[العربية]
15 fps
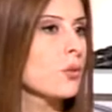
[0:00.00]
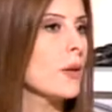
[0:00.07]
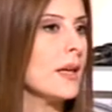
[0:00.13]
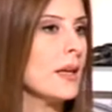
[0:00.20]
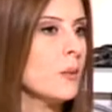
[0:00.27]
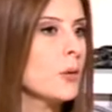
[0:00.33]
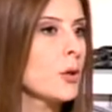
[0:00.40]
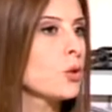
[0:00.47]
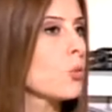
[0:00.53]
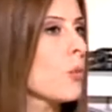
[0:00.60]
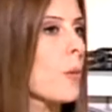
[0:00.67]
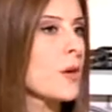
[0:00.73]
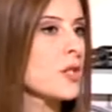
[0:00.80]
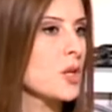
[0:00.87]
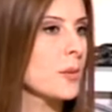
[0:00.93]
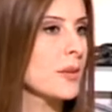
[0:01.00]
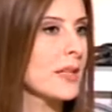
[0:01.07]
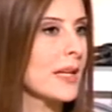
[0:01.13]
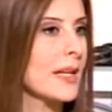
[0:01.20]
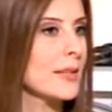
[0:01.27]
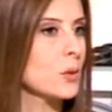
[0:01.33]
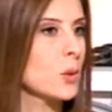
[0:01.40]
ولعبت وماما جابت
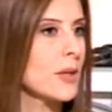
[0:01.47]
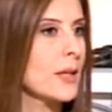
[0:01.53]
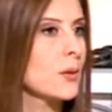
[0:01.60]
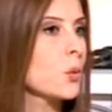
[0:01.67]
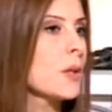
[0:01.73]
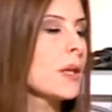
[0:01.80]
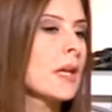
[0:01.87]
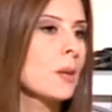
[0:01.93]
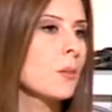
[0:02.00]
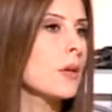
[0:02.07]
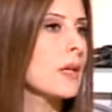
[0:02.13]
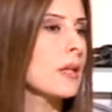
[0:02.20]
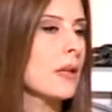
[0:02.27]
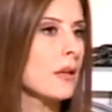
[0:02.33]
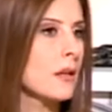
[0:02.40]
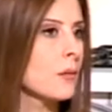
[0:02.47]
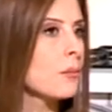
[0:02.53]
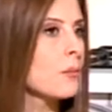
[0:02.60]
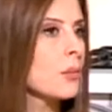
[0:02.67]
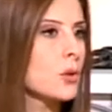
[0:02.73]
لي كادويات وهي يمكن الام